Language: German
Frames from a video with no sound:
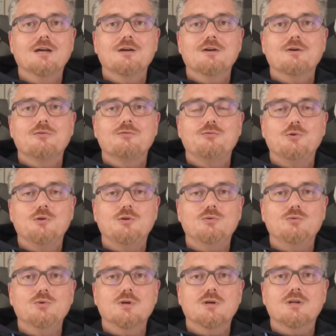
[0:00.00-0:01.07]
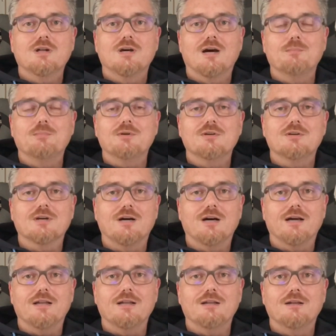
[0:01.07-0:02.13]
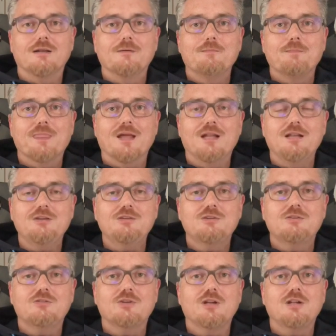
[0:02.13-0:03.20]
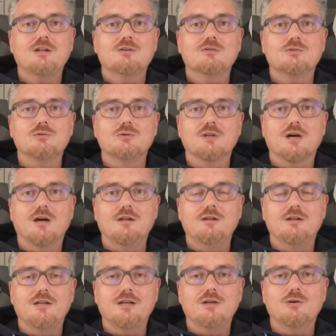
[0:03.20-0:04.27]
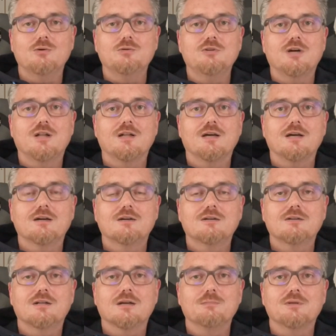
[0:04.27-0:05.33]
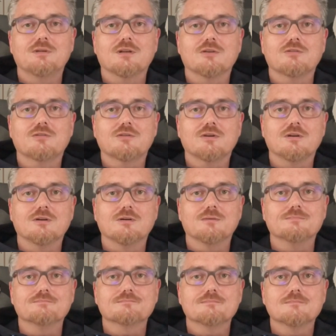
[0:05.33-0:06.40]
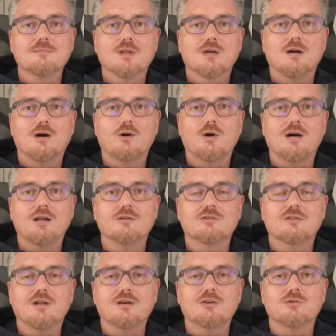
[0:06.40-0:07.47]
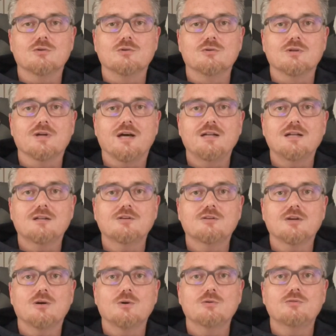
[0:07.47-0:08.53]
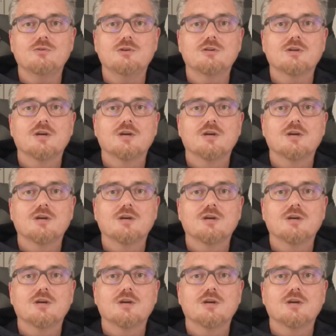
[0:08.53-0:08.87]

Für die Uhren habe ich ein Lichtzelt und eine Lederunterlage, damit das ähm, auch alles gleich und einheitlich aussieht.